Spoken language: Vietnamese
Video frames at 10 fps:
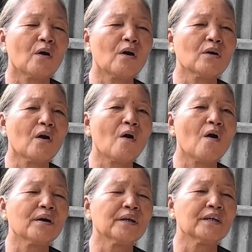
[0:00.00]
cho
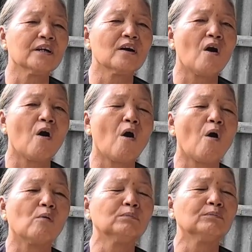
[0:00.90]
con yên
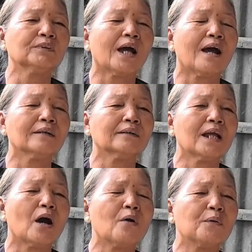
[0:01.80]
ổn
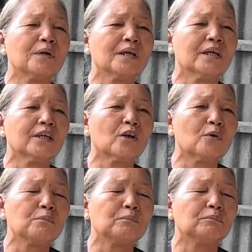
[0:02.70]
thân đôi
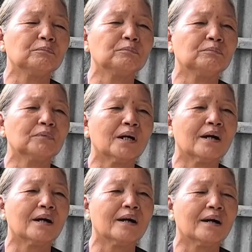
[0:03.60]
chút
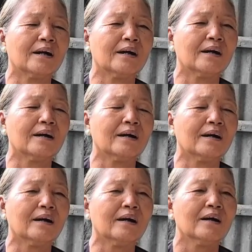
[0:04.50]

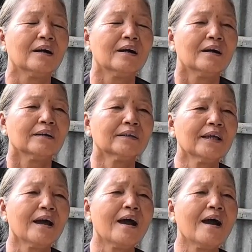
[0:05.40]
mơ.
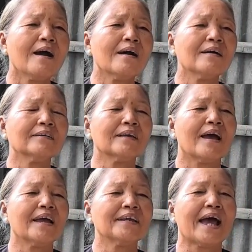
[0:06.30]
Chớ
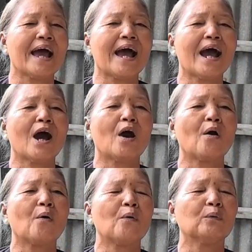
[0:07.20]
dễ
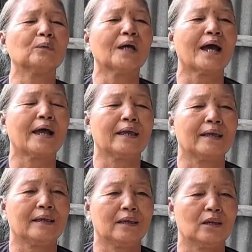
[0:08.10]
nào
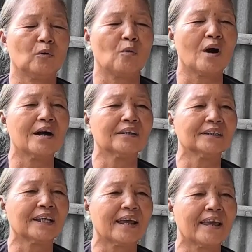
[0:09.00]
thầy
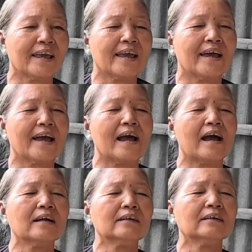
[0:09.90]
quên trẻ
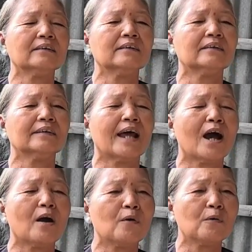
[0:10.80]

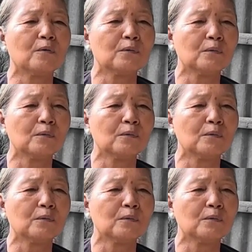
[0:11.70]
đâu.